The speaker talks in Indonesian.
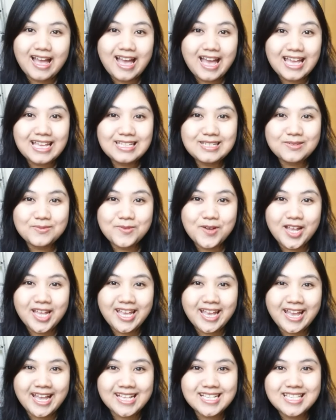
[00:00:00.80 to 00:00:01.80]
Hai
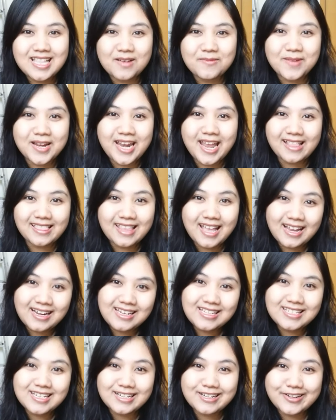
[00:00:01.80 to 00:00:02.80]
semuanya, selamat datang
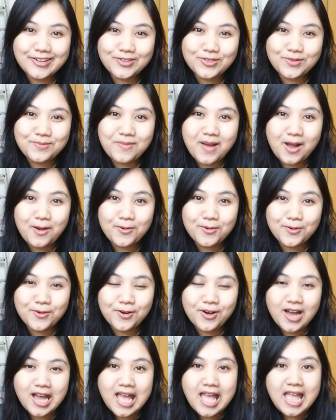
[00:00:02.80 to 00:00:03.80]
di channel YouTube
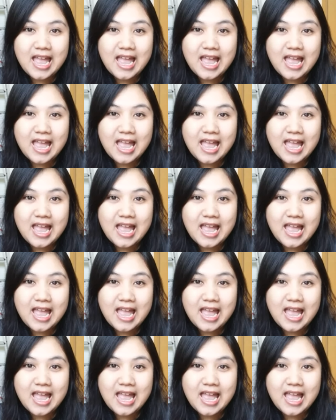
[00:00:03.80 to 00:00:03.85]
aku.